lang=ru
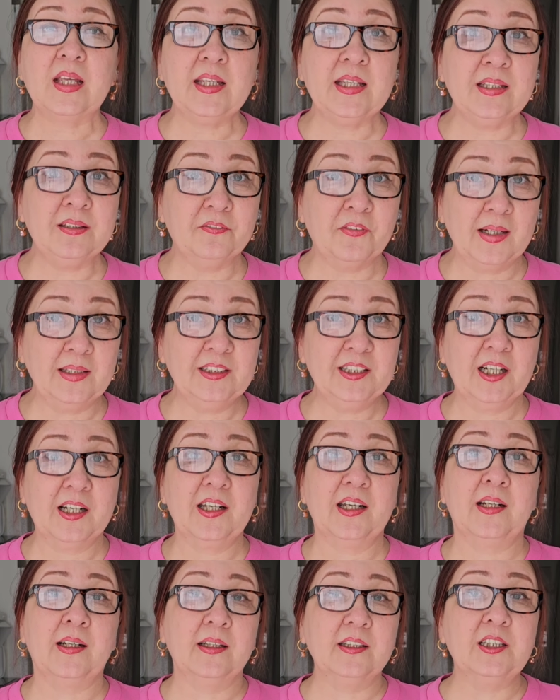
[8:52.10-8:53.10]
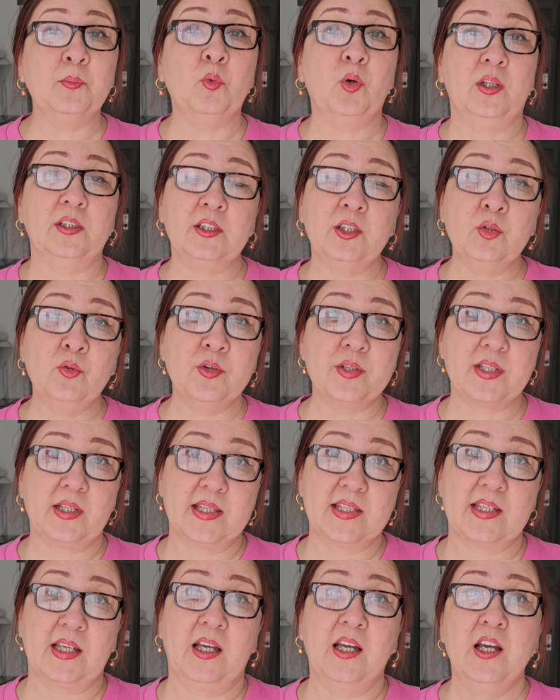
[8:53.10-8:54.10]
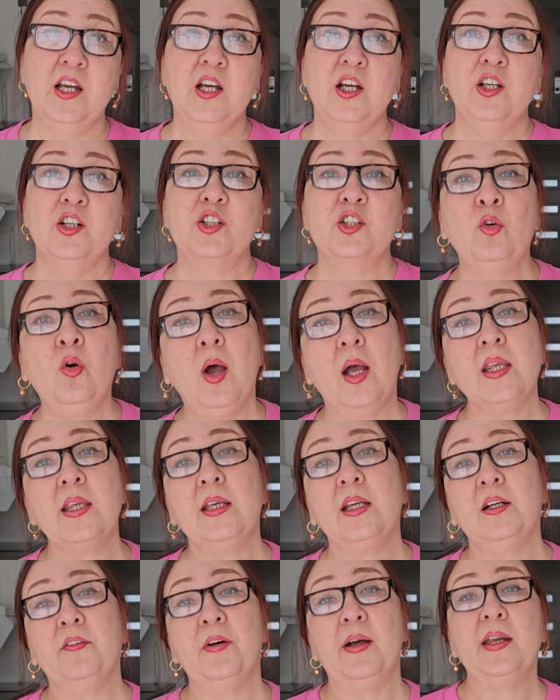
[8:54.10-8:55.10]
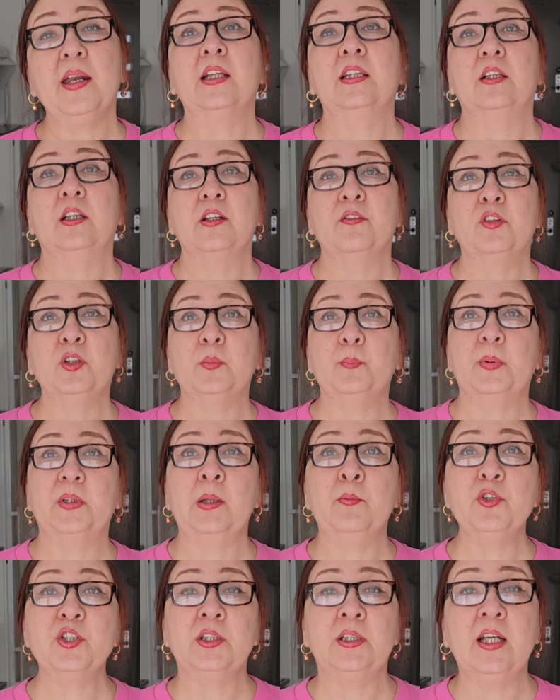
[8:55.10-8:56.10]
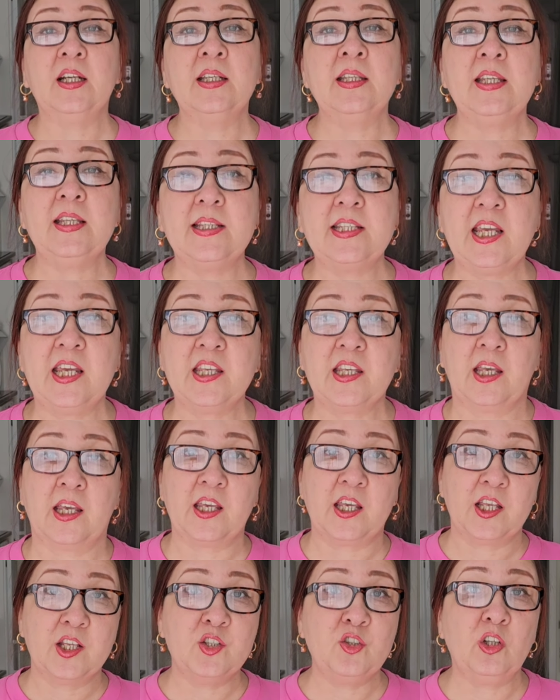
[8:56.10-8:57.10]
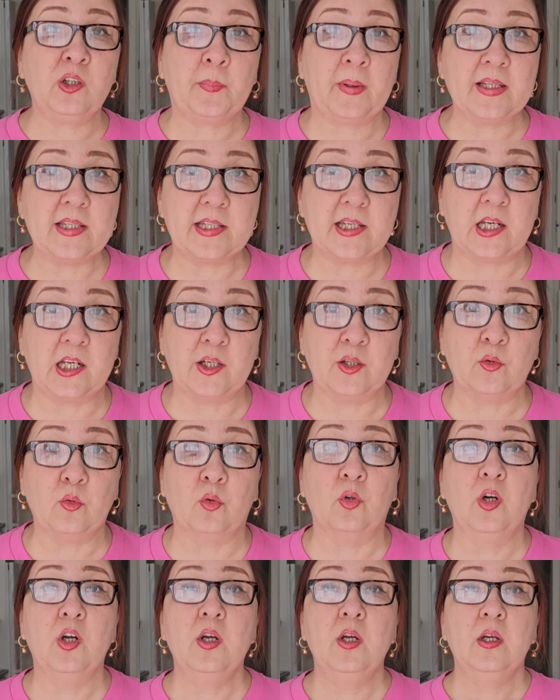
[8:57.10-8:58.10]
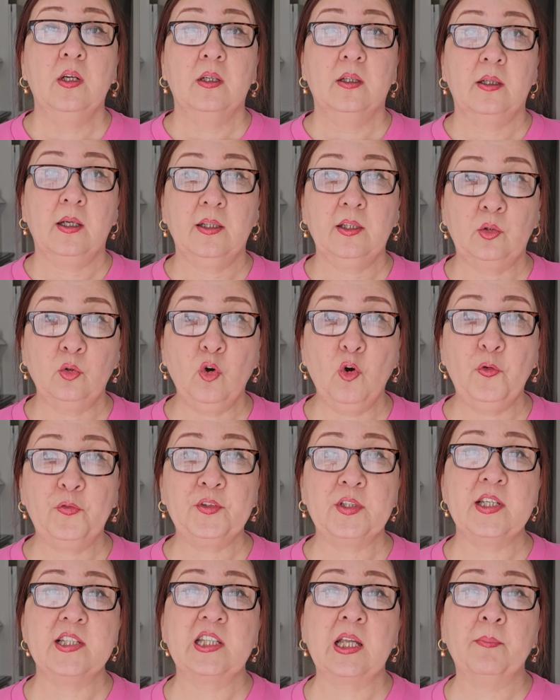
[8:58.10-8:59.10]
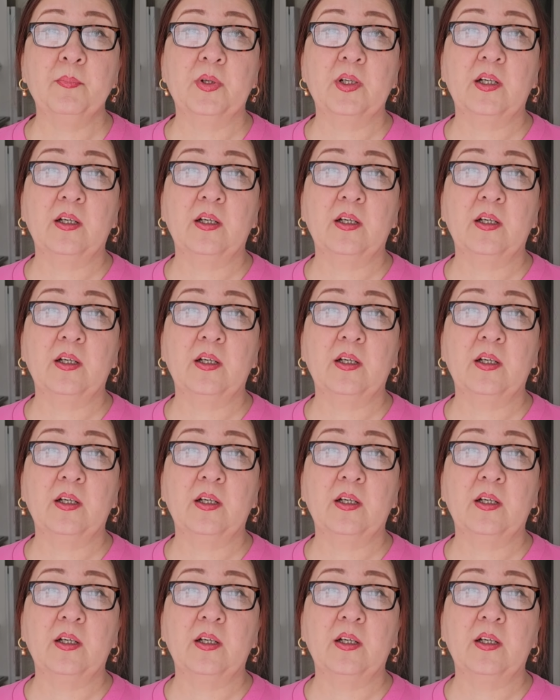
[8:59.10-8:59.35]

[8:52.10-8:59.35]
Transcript: инвандеры к этому относятся. Что они говорят? Вот потому что нагнетение идет по телеку. Готовьтесь, там